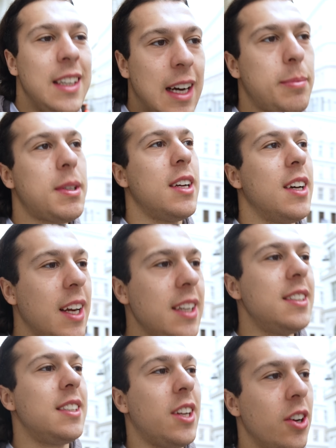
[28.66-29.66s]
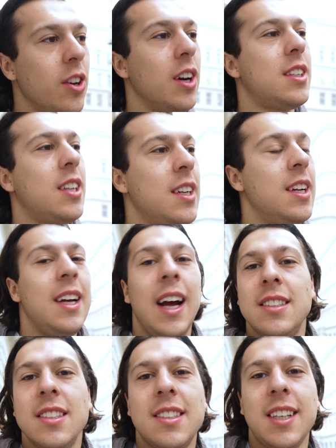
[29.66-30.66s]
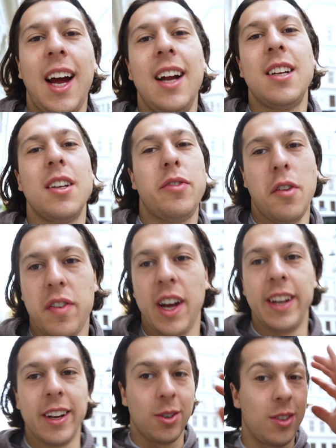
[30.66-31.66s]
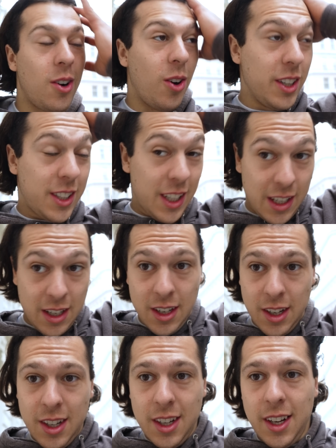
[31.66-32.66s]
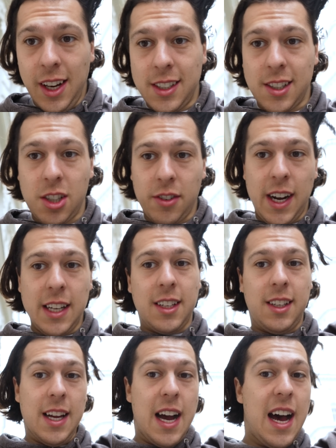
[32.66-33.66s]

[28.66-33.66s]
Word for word: Ihr habt richtig gehört, es ist Zeit für Veränderung. Heute ist es soweit, die